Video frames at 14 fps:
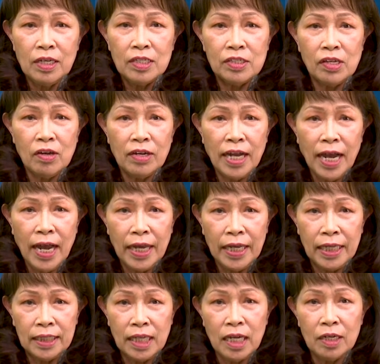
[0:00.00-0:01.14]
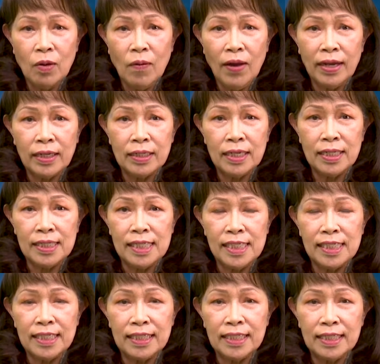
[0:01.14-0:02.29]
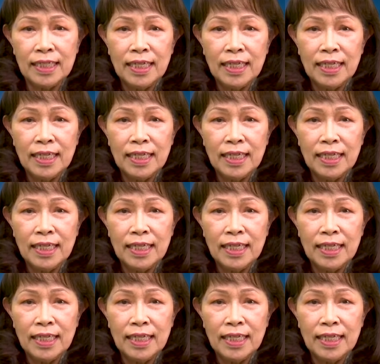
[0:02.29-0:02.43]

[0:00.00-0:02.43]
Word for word: do Ngài Thân Loan khởi xướng.